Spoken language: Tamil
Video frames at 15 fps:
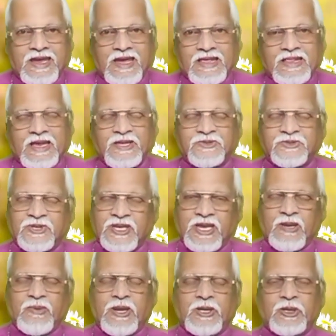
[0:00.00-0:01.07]
எதை செய்ய
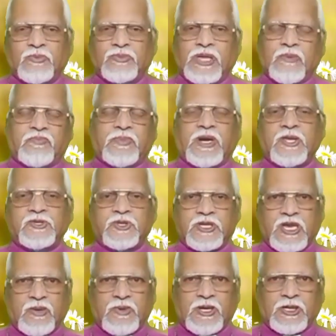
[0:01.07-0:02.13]
வேண்டும் எப்படி
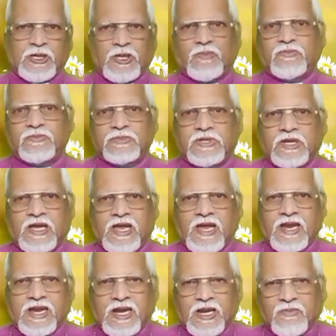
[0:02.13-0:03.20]
செய்ய வேண்டும்
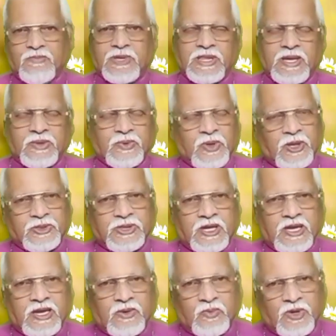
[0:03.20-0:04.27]
என்பதை குறித்த
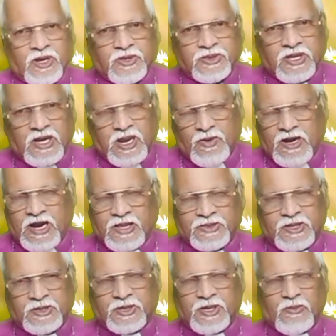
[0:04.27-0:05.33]
ஒரு தெளிவான
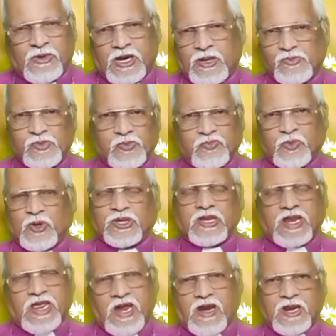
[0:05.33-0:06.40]
திட்டமான
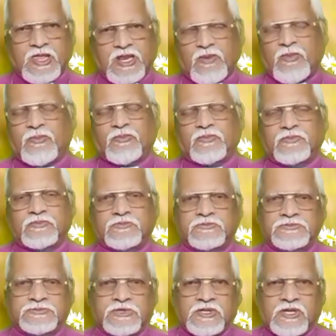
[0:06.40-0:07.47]
போதனையை அனுதினமும்
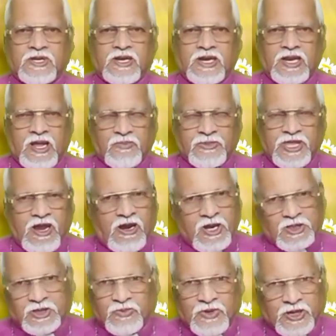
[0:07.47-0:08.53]
நாம்
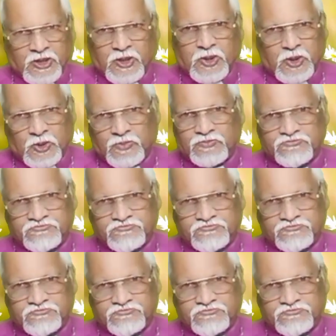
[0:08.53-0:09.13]
தியானித்து வருகின்றோம்